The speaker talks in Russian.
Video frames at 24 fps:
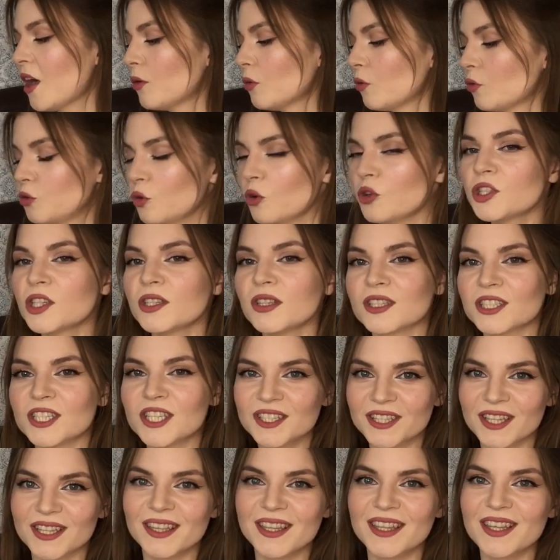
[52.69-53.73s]
но все же
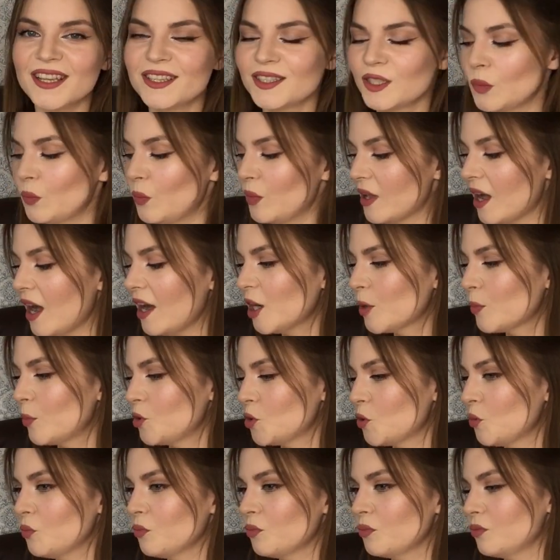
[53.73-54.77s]
нашлись такие экземпляры,
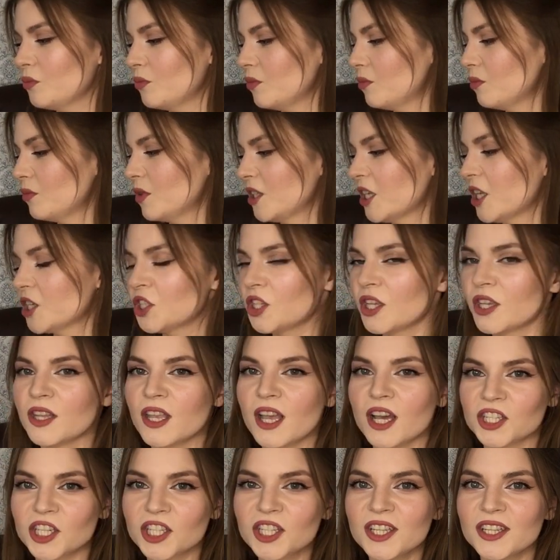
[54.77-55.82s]
причем достаточно
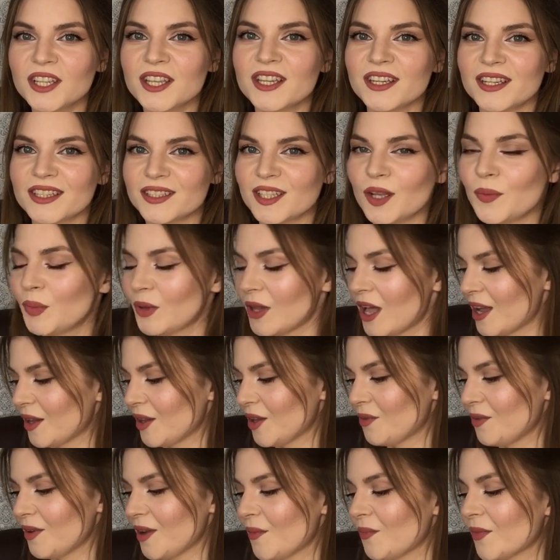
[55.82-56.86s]
неожиданные и
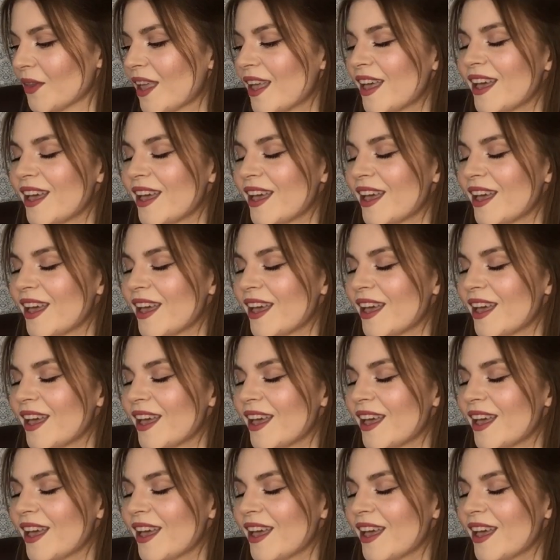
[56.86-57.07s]
разноплановые.